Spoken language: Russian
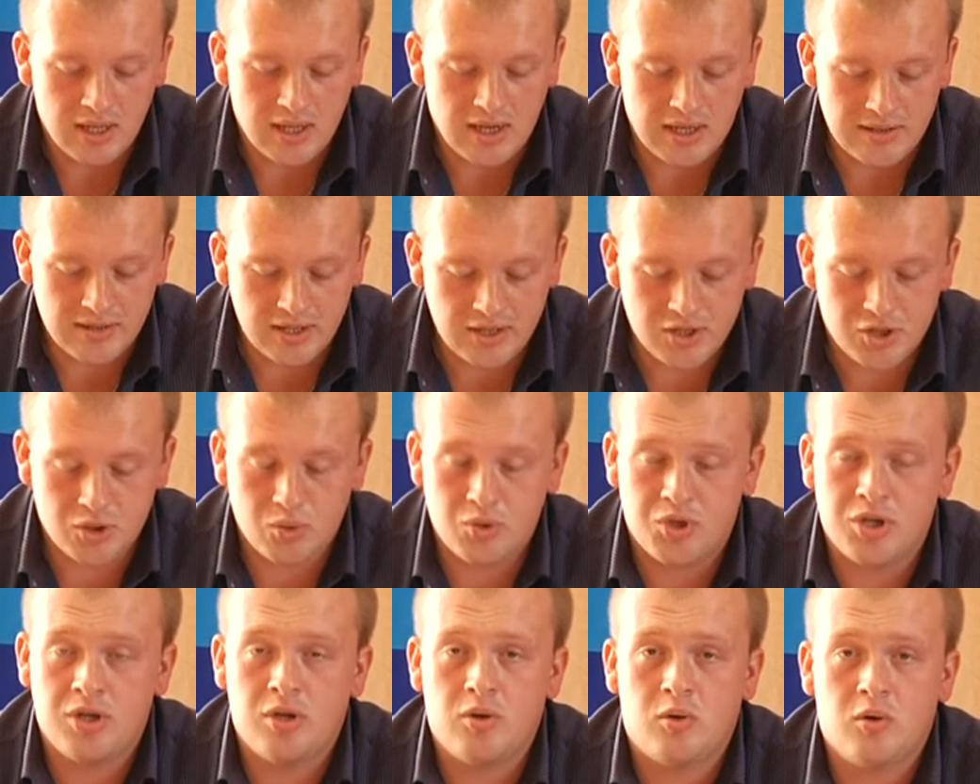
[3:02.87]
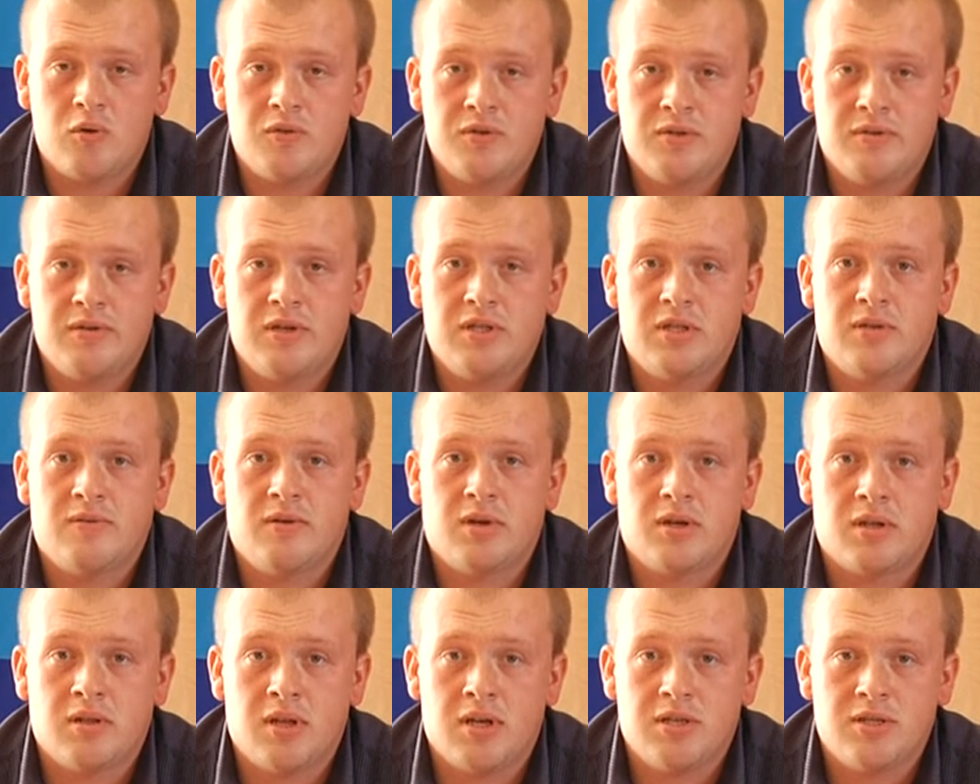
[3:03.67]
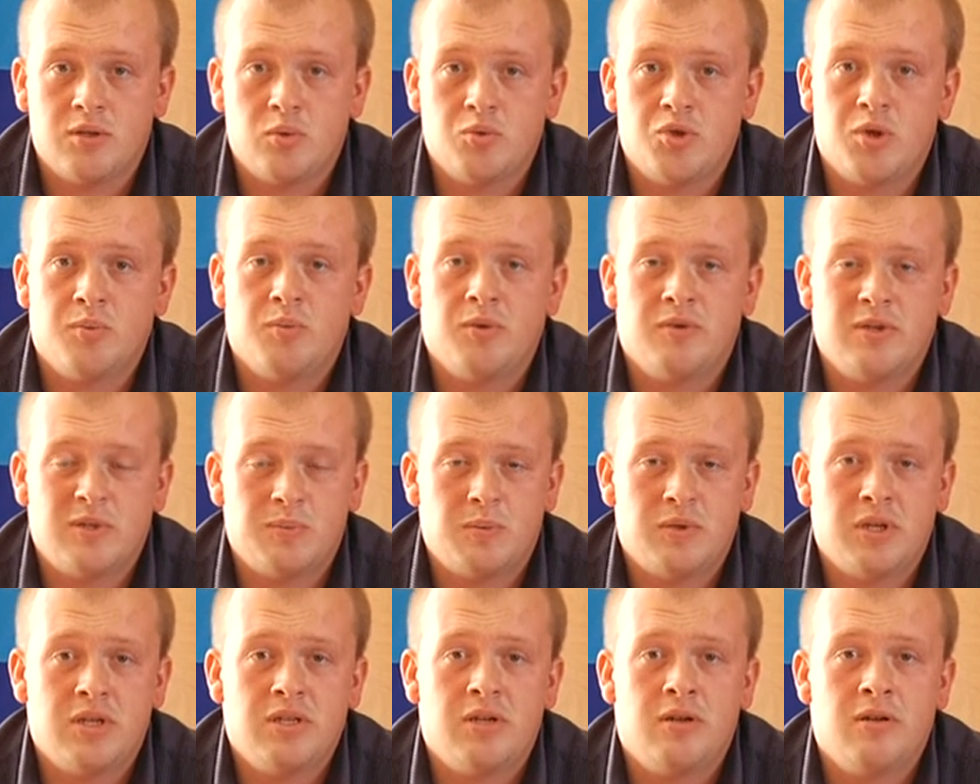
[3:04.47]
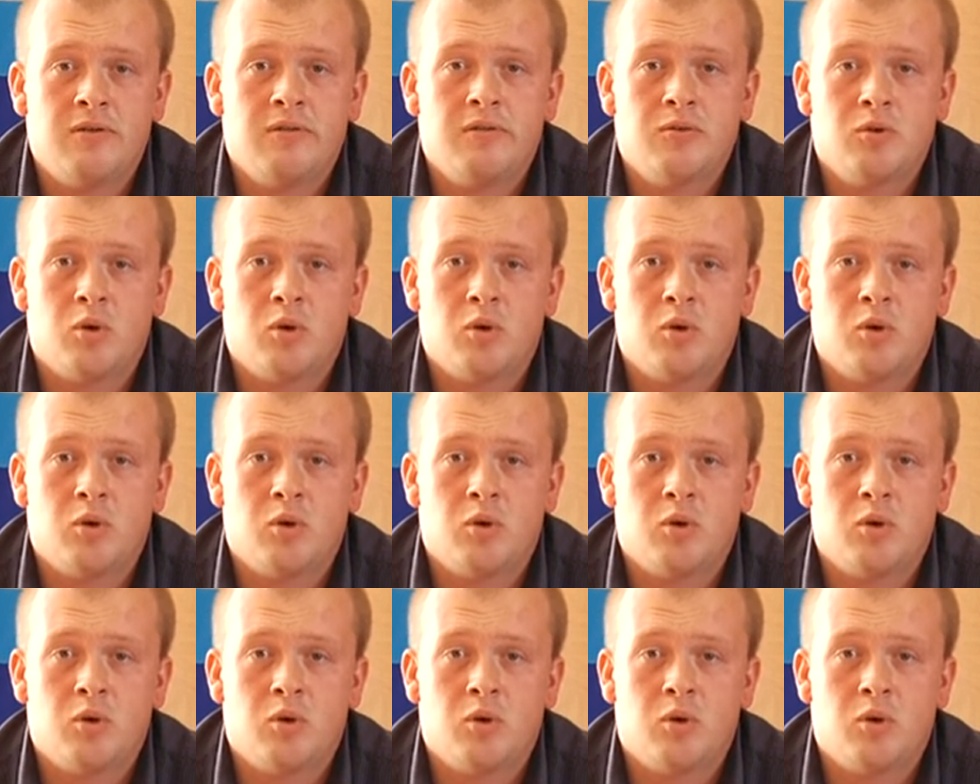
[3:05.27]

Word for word: а также учеников 9 класса учебно-воспитательного